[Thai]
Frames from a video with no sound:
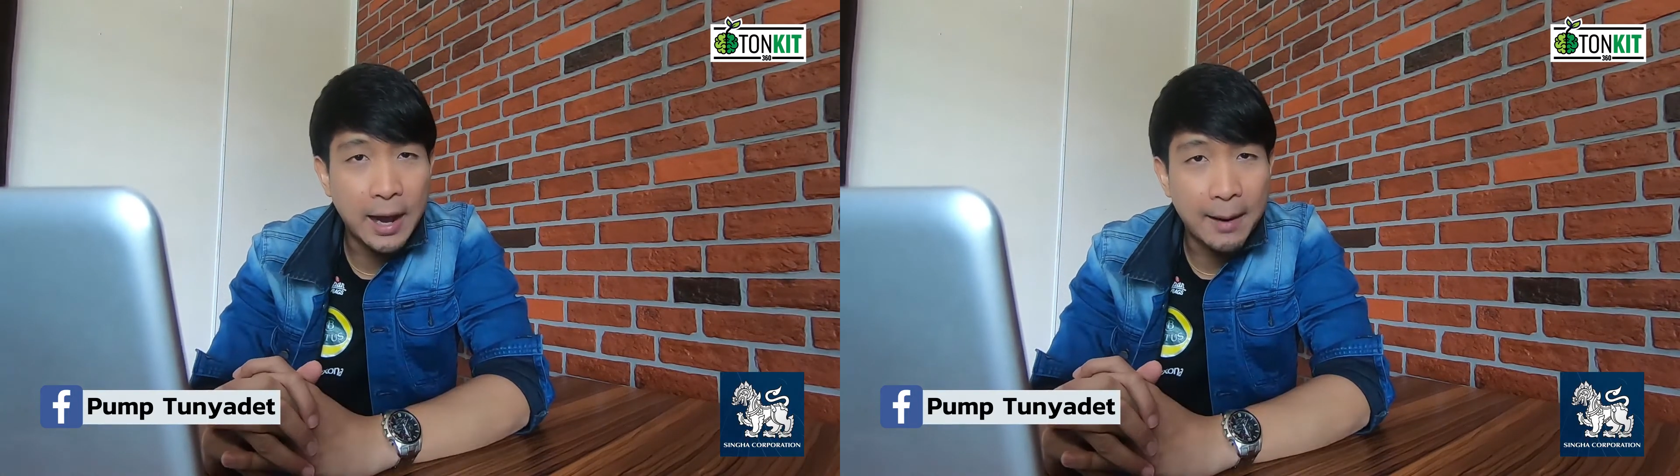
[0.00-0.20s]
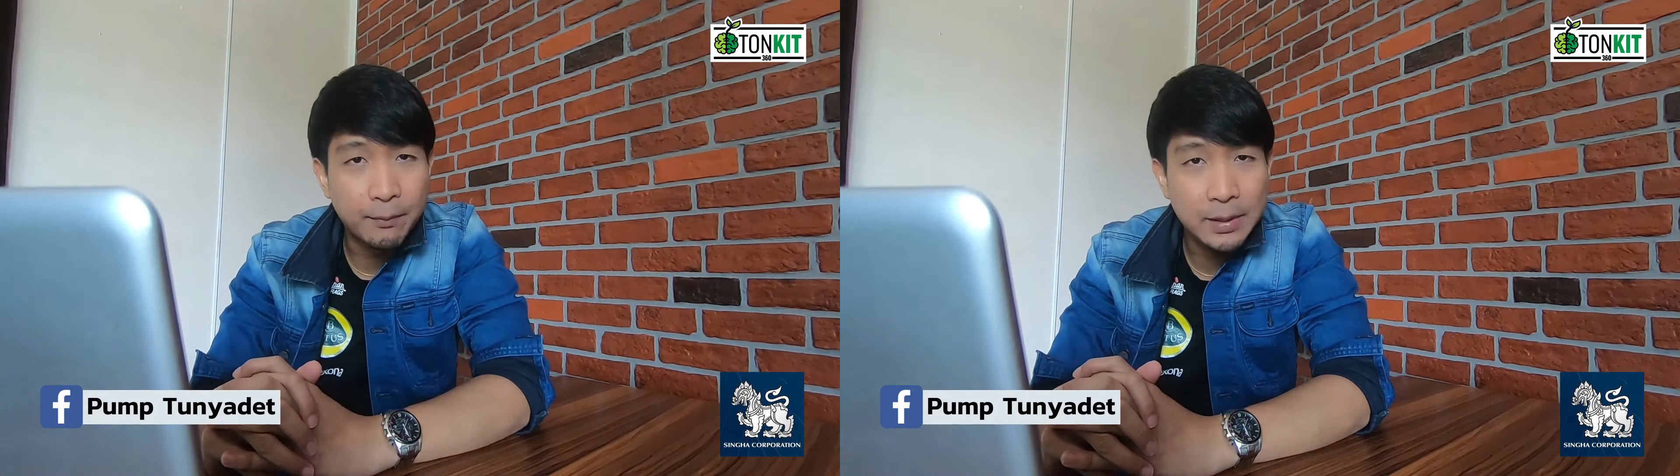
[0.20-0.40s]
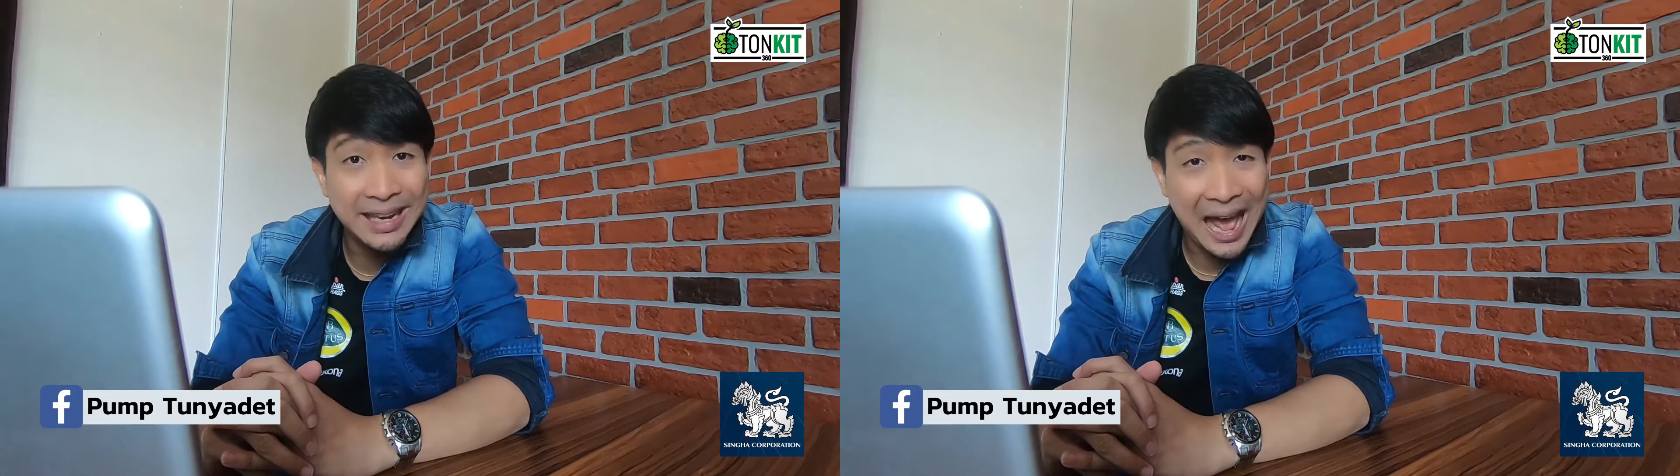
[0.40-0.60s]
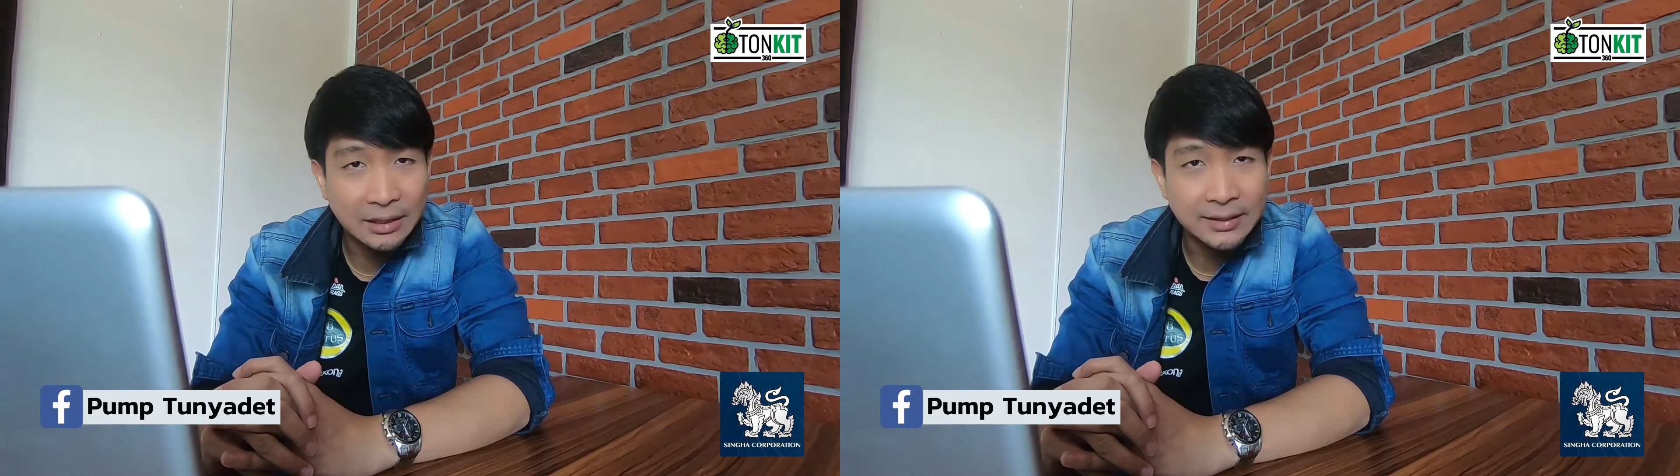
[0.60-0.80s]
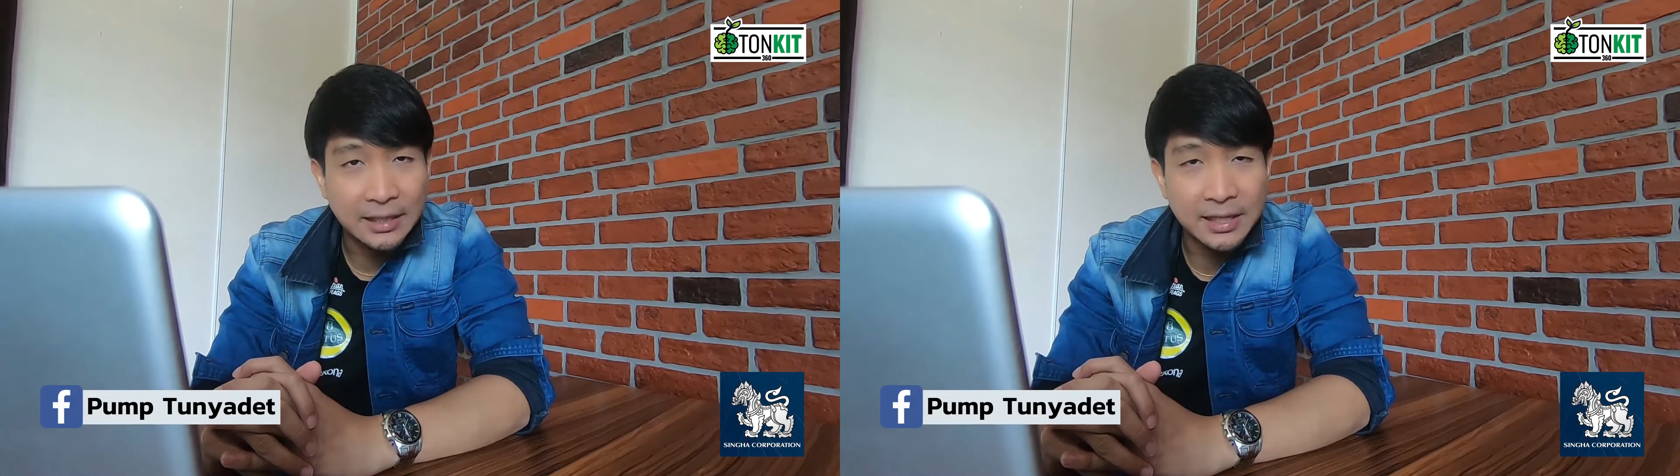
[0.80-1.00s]
กับพี่ล้า
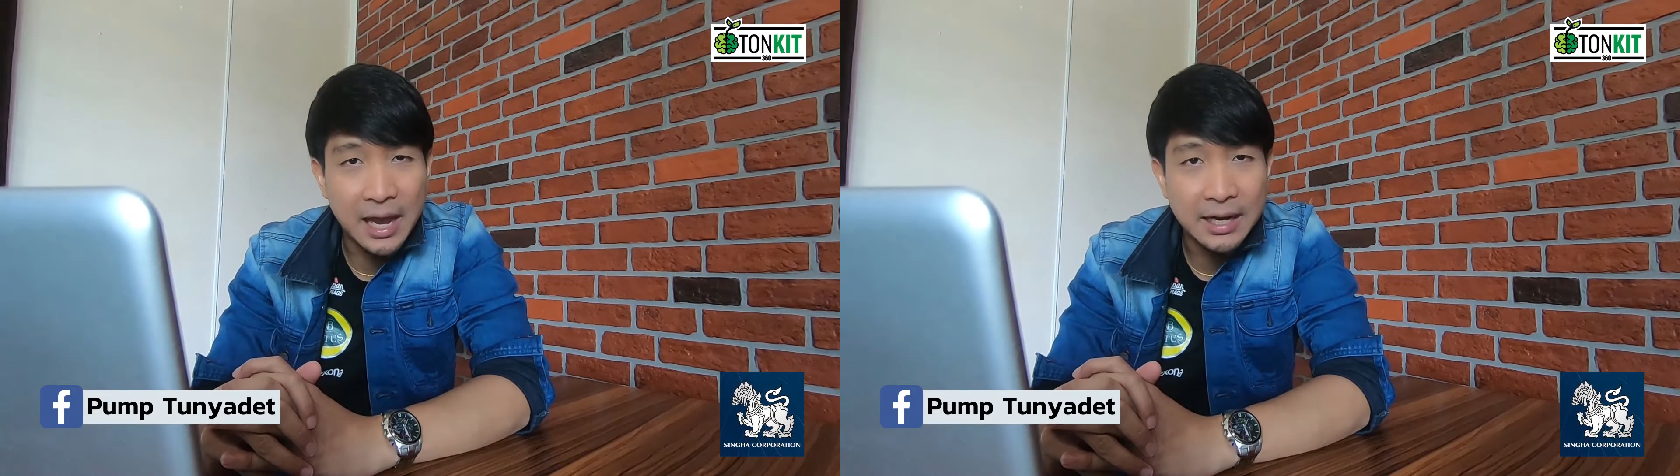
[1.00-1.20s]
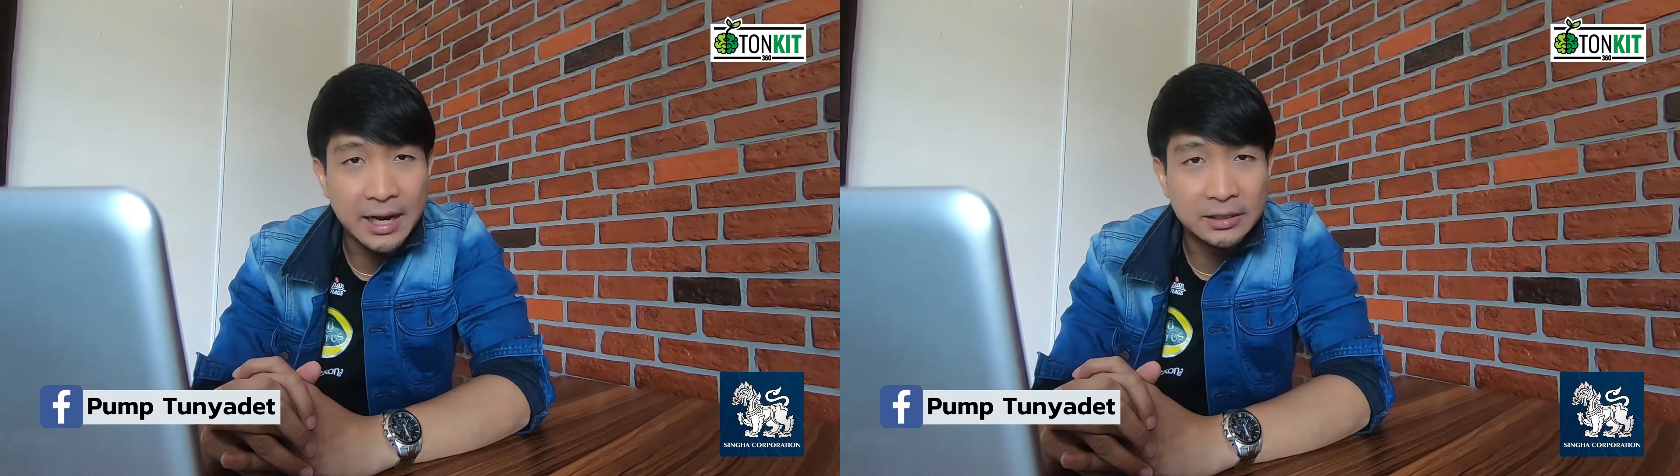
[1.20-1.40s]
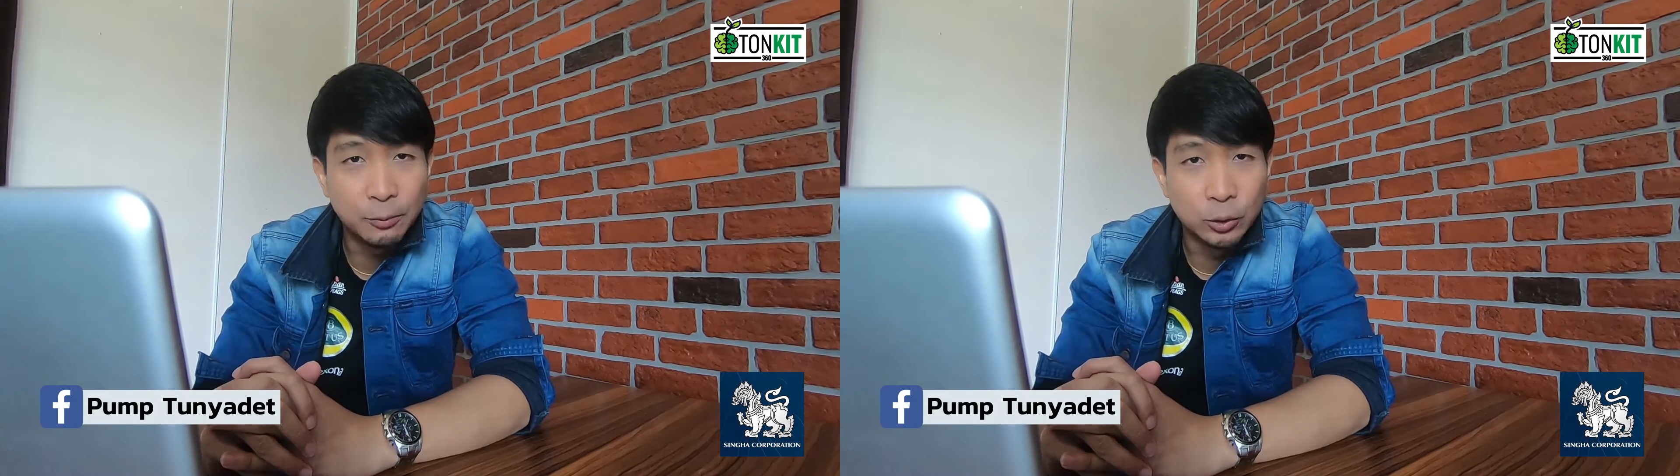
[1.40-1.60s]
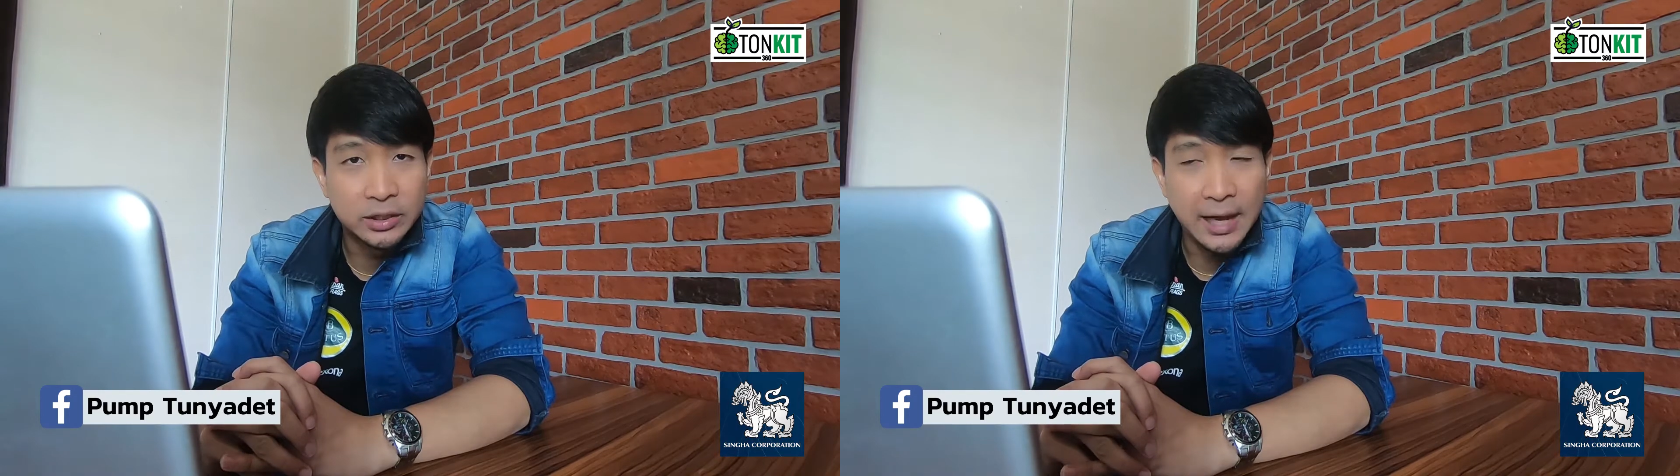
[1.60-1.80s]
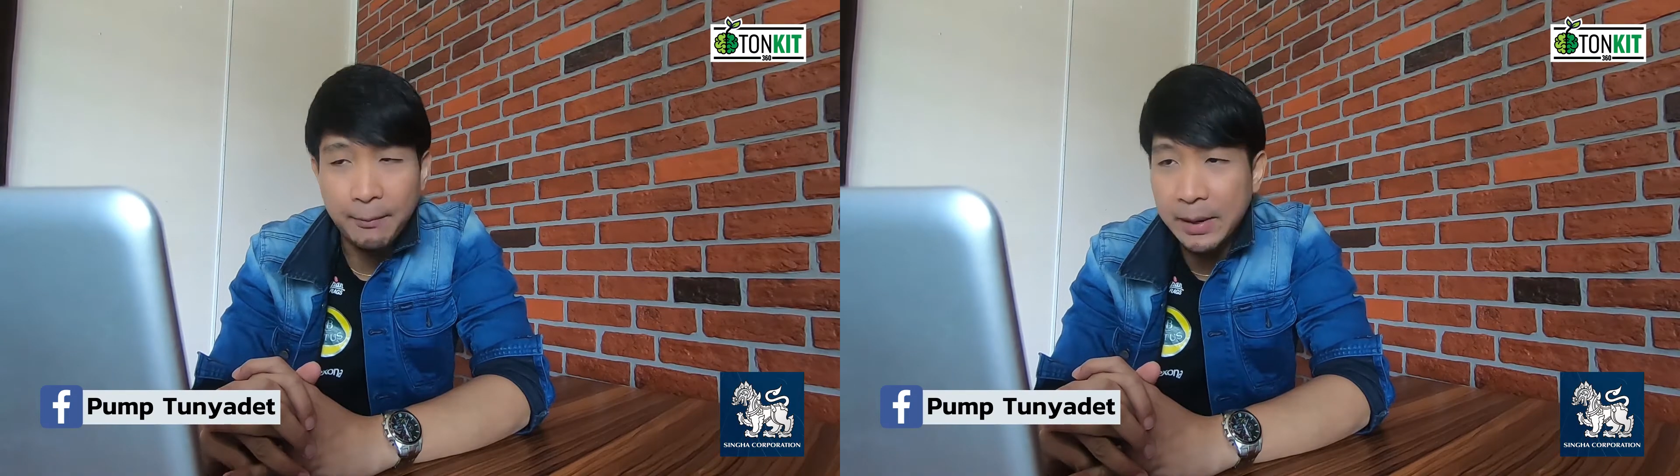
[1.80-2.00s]
นศักชัยเกลียงสมุทร
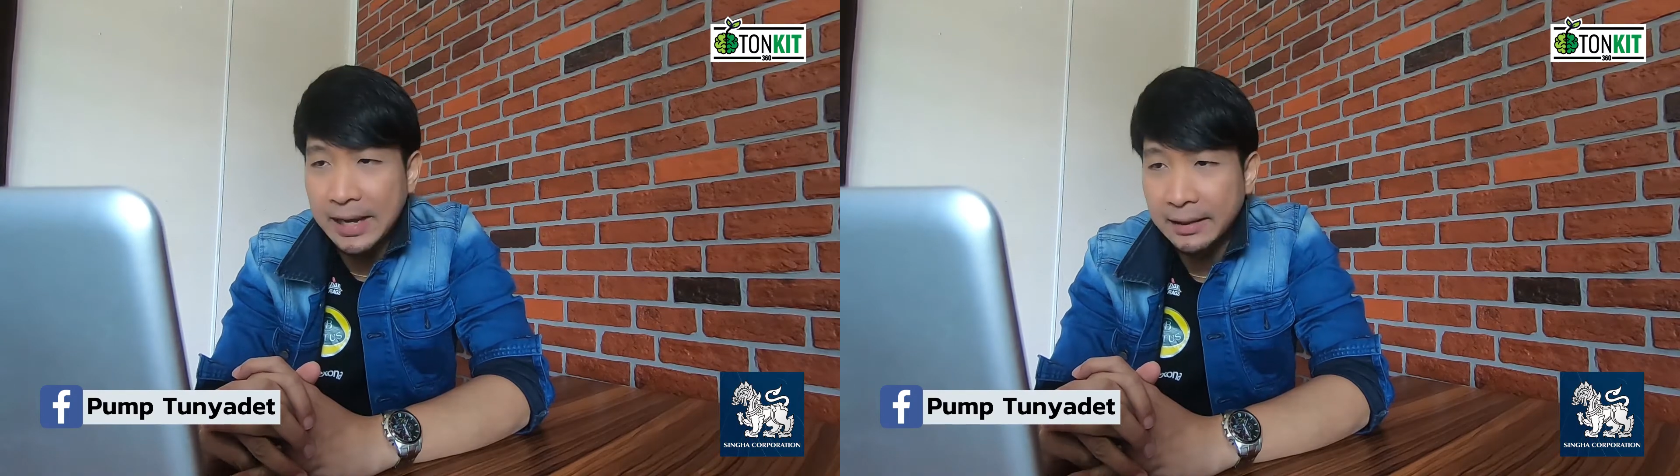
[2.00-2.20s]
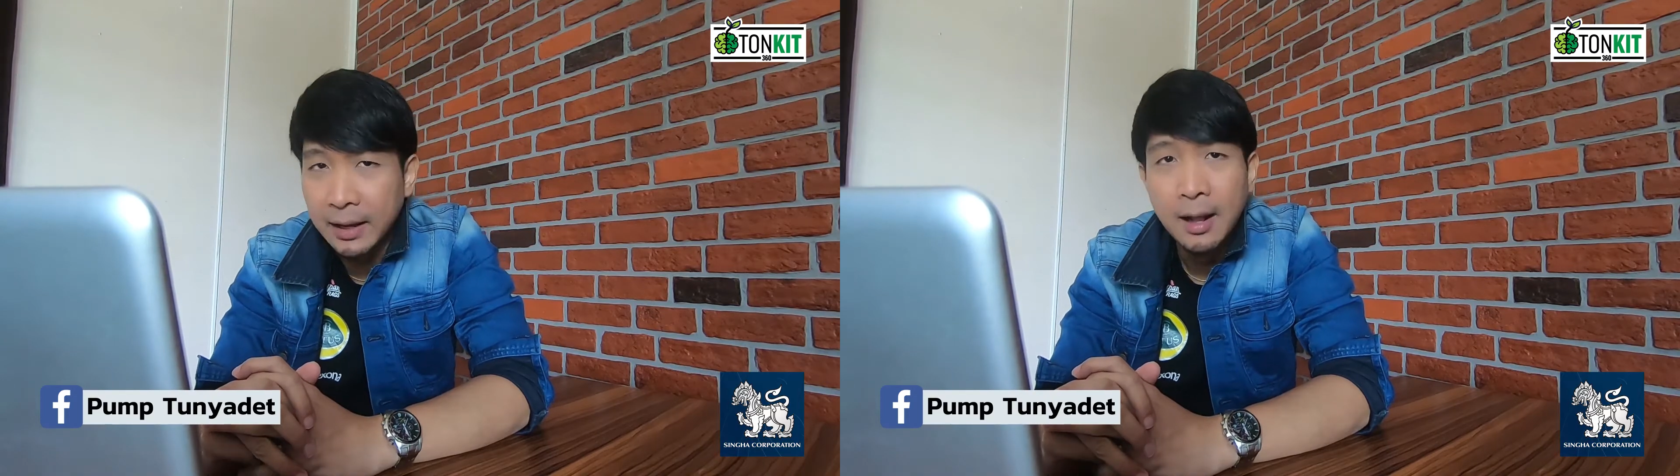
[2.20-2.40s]
จากเพจ